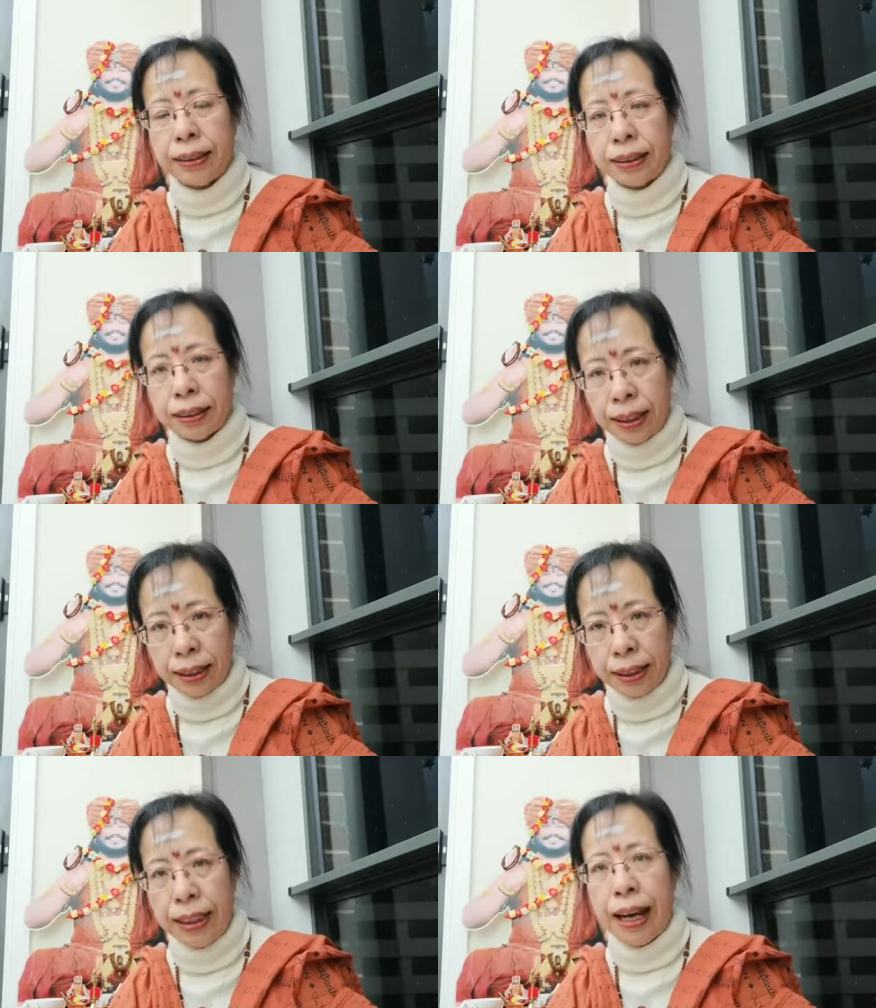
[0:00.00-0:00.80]
的
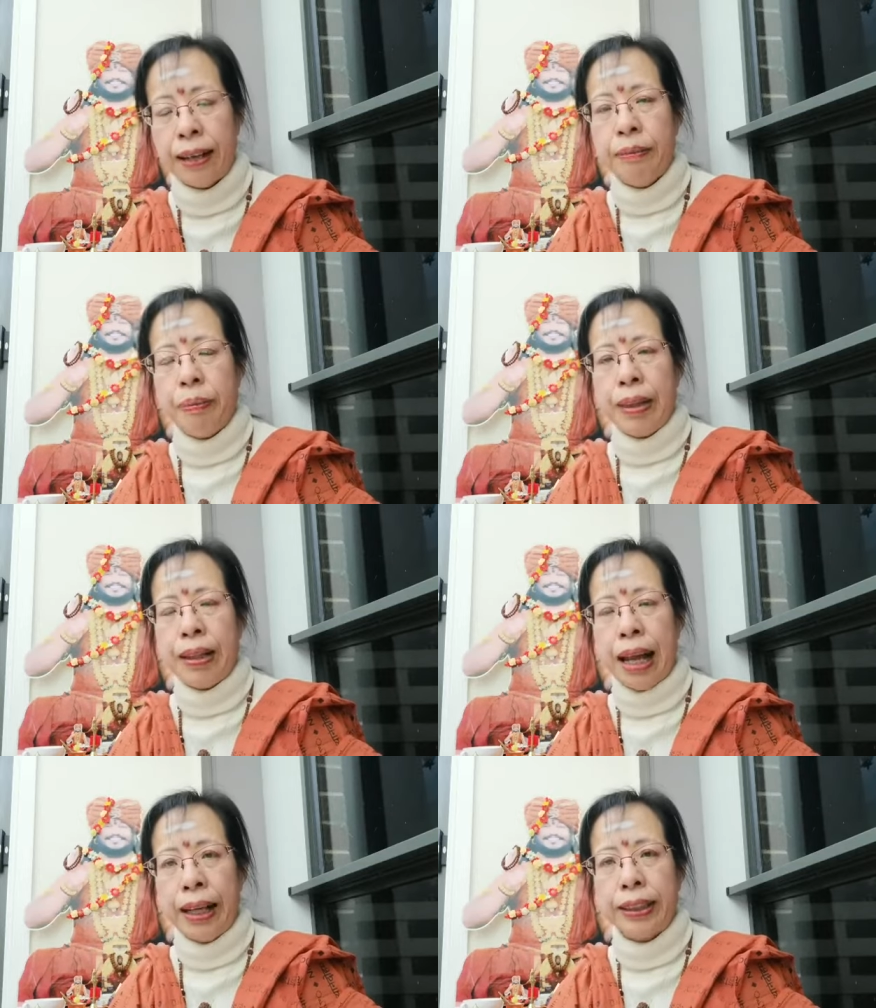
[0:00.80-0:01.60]
力量
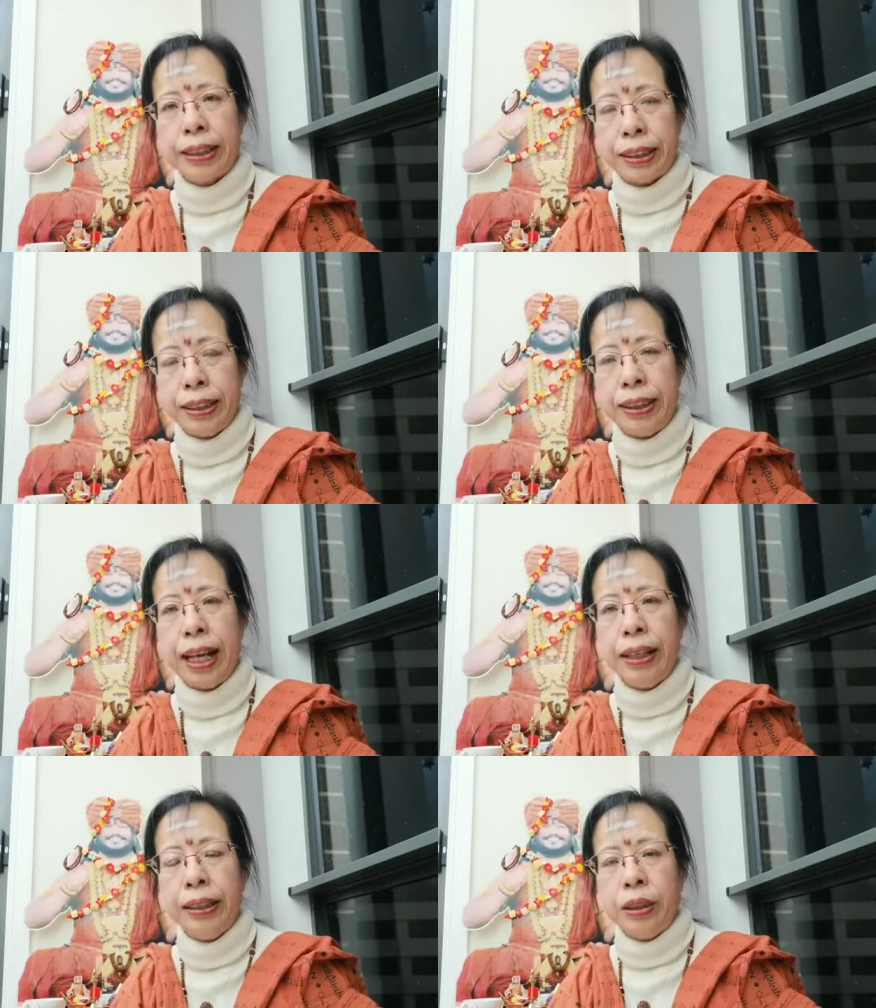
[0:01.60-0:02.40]
来实
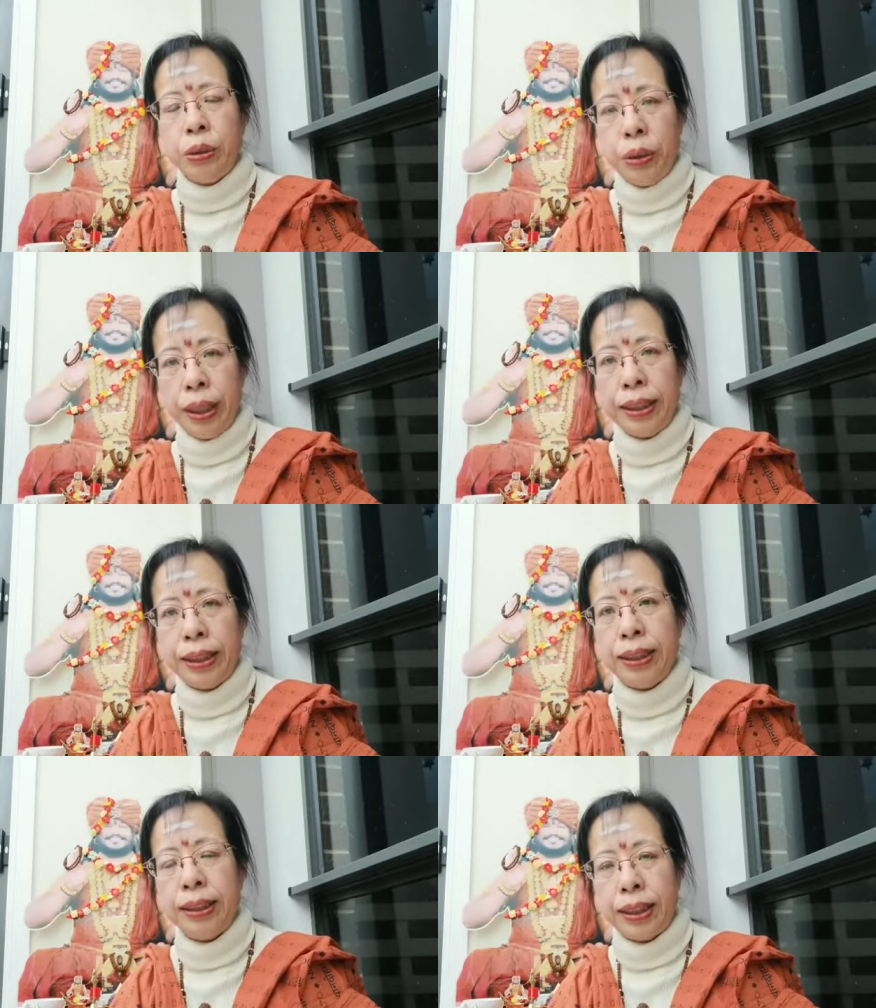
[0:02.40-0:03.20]
现学
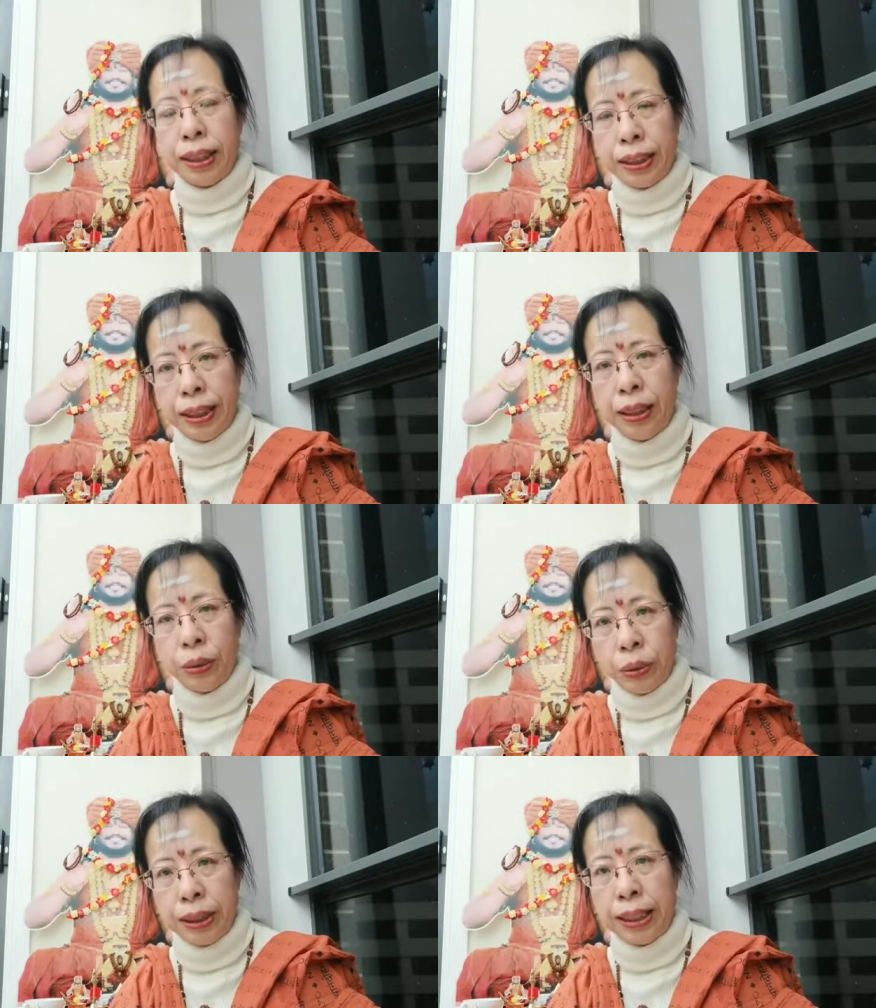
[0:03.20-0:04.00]
习这些
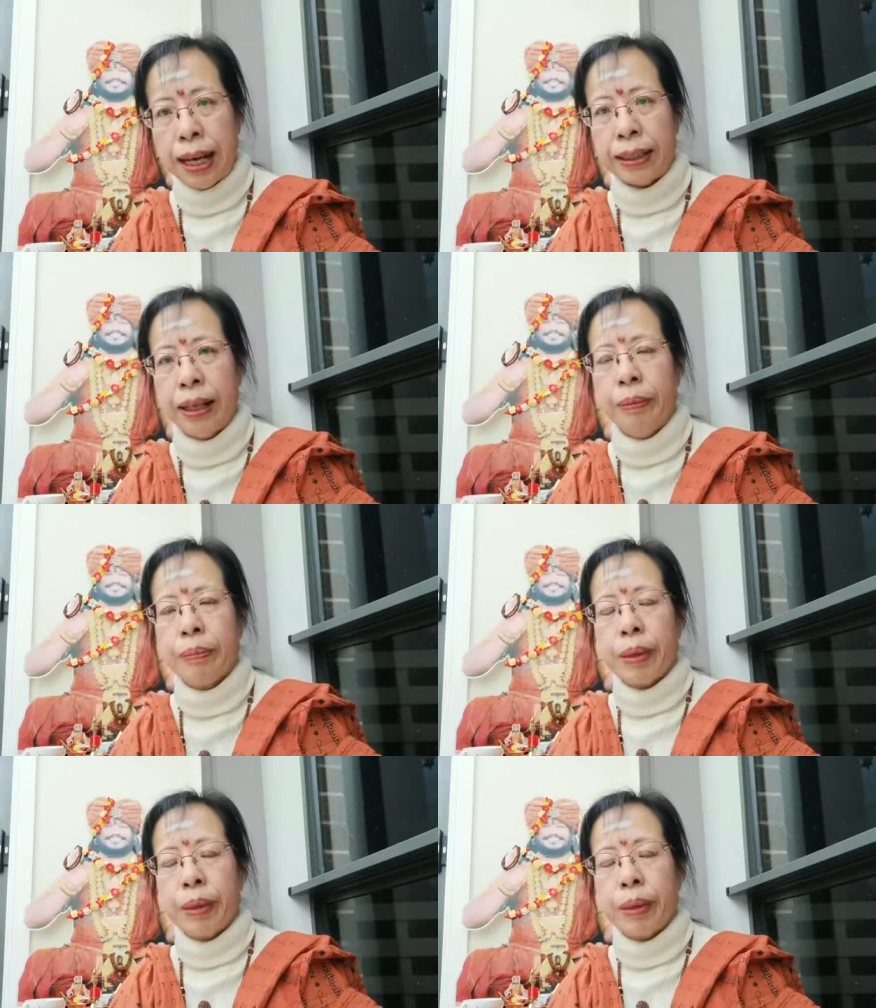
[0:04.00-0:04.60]
瑜伽的，